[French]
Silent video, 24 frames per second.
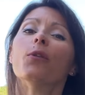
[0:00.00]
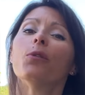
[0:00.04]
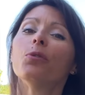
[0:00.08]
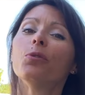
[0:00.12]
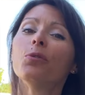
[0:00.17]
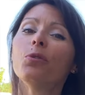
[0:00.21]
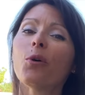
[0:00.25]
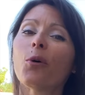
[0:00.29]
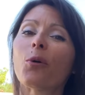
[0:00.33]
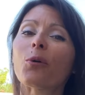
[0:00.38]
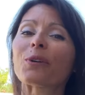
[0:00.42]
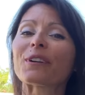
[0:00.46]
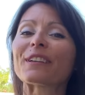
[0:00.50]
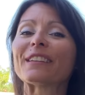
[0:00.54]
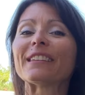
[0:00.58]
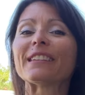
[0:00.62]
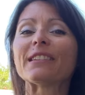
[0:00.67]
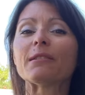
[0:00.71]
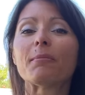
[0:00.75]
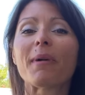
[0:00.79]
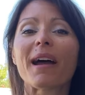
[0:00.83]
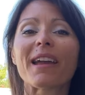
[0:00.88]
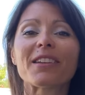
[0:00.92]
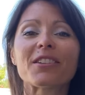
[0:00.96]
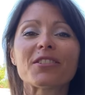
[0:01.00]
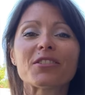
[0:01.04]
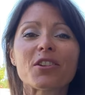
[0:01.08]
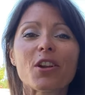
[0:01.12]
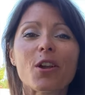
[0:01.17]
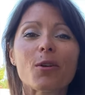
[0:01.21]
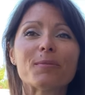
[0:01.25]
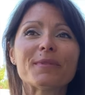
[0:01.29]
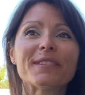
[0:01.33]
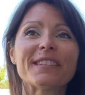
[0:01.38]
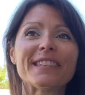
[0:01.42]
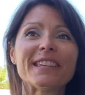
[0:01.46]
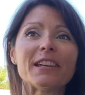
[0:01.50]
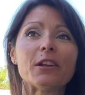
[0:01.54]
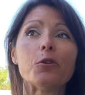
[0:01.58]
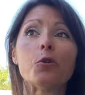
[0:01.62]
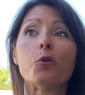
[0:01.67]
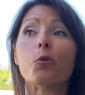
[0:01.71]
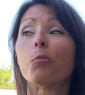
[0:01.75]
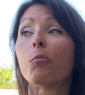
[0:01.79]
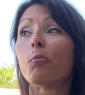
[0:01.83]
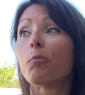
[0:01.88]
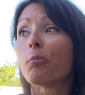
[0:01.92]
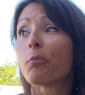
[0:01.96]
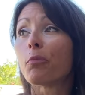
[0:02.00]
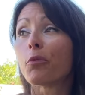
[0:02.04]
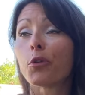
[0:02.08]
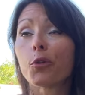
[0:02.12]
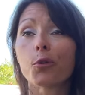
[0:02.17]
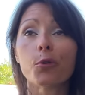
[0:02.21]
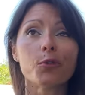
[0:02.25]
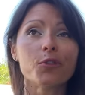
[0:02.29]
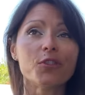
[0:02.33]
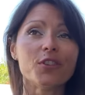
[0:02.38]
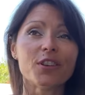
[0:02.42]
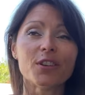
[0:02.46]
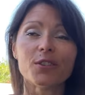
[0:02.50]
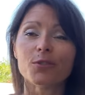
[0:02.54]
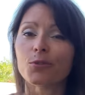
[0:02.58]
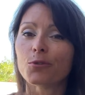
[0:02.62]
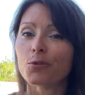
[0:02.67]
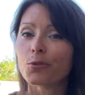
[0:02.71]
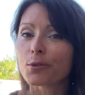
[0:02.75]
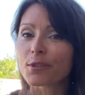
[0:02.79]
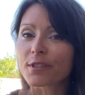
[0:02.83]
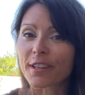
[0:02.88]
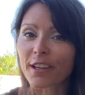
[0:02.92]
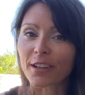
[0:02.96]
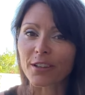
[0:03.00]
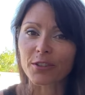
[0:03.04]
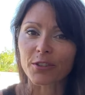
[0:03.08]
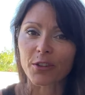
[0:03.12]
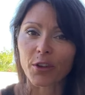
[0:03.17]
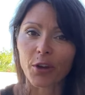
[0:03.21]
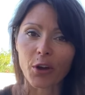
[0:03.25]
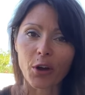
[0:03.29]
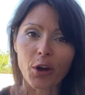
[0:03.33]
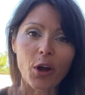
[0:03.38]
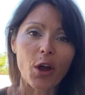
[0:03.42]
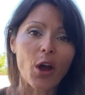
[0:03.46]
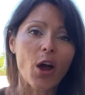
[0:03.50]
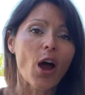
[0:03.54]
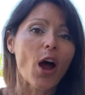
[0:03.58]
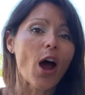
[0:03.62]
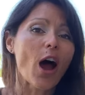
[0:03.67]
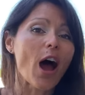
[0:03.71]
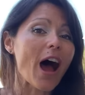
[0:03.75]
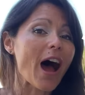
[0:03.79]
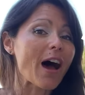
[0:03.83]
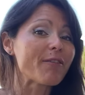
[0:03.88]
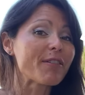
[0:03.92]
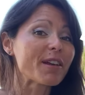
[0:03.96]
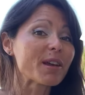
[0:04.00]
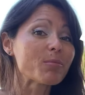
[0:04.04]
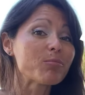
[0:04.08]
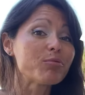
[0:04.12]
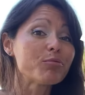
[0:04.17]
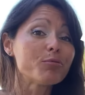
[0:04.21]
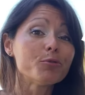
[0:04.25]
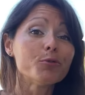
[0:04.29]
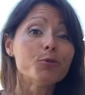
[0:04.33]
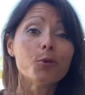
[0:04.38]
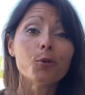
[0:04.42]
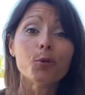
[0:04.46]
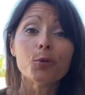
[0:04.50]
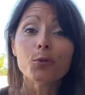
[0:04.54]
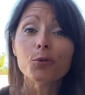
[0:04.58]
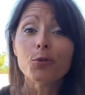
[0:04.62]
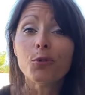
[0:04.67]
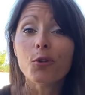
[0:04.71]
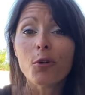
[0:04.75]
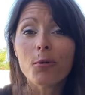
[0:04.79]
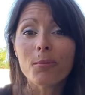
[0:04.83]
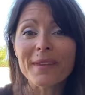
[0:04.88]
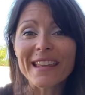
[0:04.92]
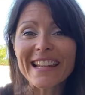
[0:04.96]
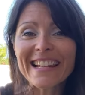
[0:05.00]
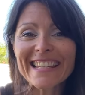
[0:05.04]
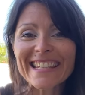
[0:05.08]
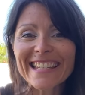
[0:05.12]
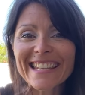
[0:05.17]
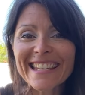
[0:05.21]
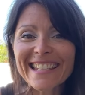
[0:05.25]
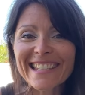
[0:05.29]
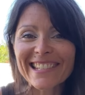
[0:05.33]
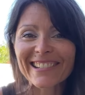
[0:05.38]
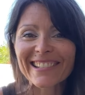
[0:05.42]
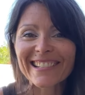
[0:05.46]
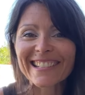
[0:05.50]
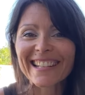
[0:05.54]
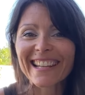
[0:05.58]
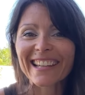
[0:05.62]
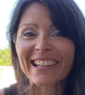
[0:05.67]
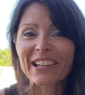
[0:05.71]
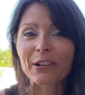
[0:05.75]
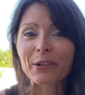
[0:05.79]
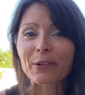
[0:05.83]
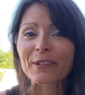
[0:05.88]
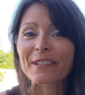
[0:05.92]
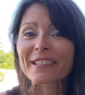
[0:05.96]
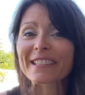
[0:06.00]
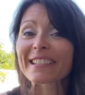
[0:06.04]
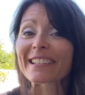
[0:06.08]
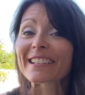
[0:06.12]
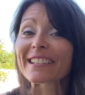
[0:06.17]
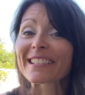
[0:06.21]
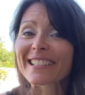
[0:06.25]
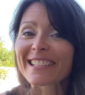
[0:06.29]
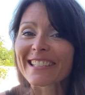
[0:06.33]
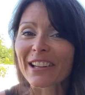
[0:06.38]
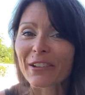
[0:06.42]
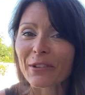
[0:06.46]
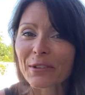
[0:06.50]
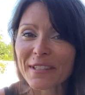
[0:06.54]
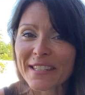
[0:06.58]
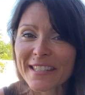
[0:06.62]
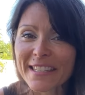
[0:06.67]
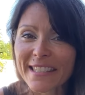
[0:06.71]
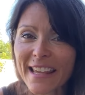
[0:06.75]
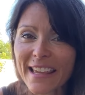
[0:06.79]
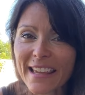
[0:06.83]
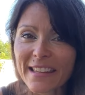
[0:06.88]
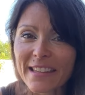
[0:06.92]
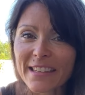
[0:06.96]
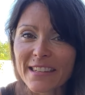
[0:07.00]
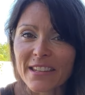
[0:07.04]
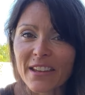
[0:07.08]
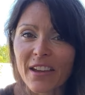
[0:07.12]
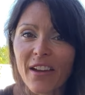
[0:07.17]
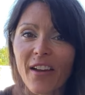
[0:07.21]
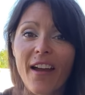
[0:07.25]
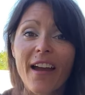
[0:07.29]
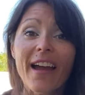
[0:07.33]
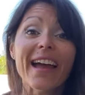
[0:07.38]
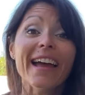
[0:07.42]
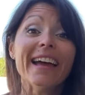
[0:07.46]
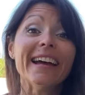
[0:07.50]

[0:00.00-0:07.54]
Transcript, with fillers: donc eBay Club qui est le pionnier du secteur avec plus de 2650 enseignes